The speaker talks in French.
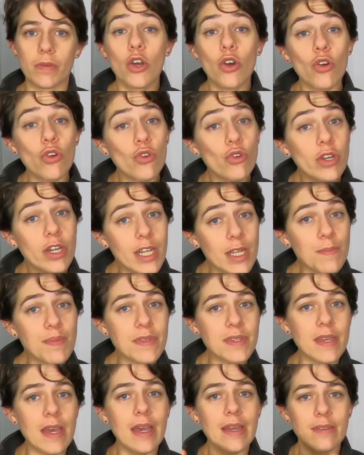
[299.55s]
Quand le
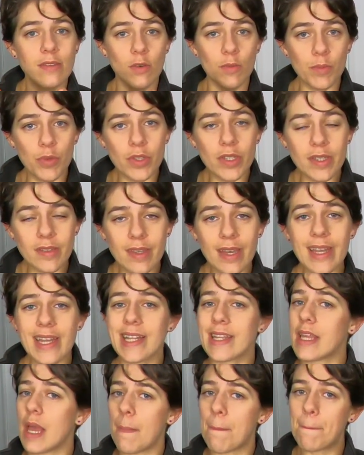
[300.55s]
clips est en bon état,
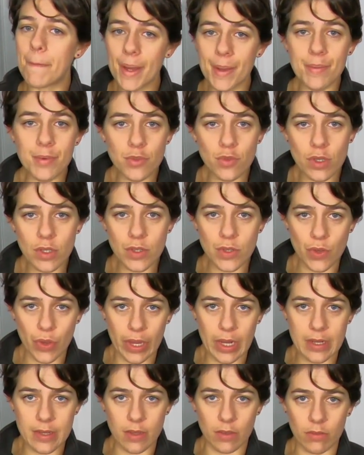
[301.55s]
il n'y a pas besoin de ce
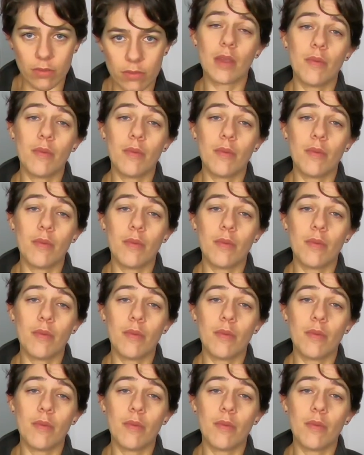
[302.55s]
hein.